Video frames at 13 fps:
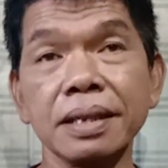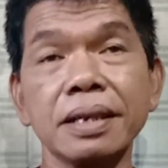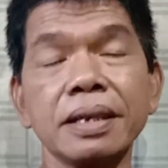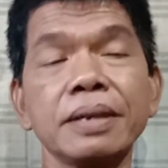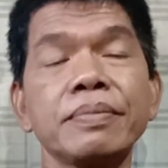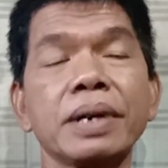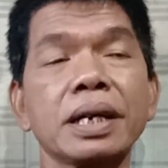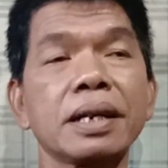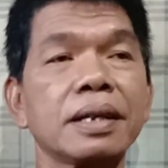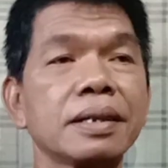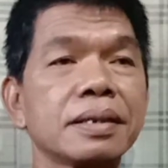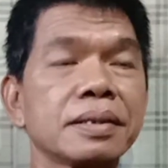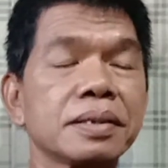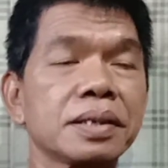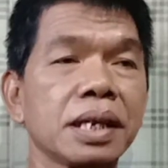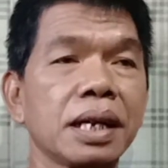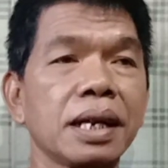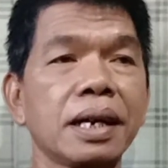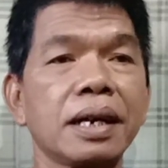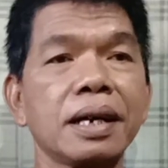keimanan
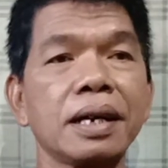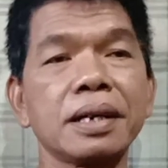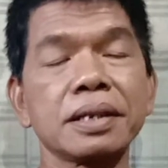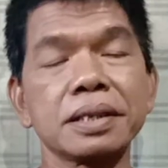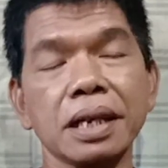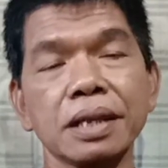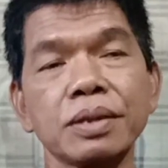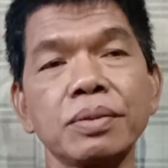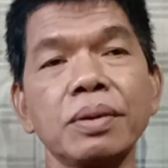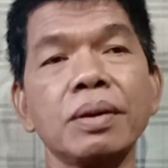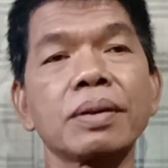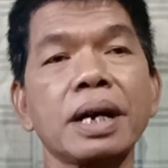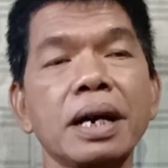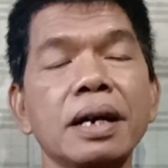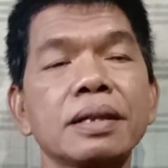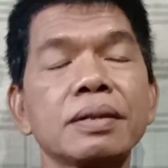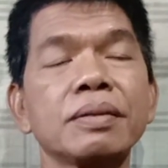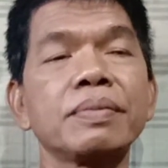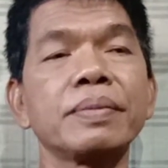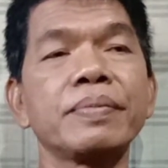salah satu orang
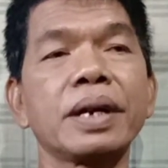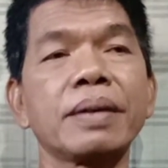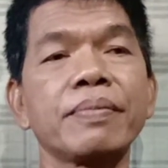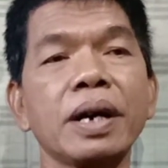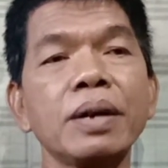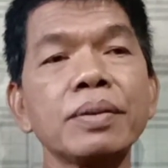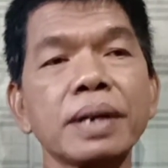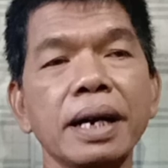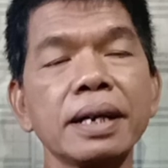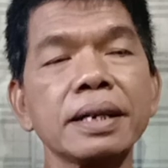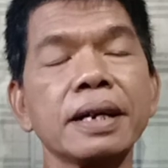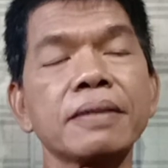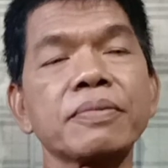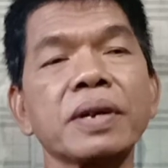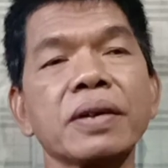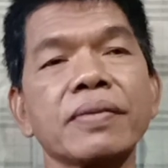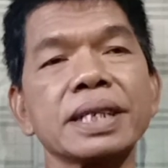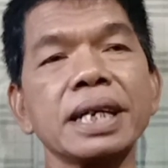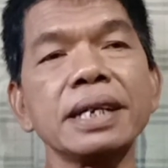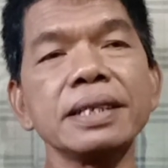atau beberapa orang yang
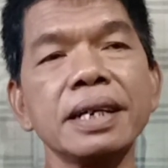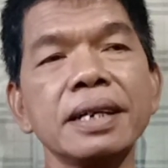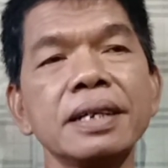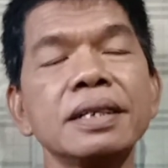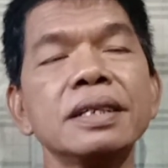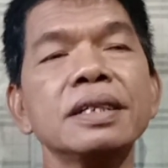bahwasanya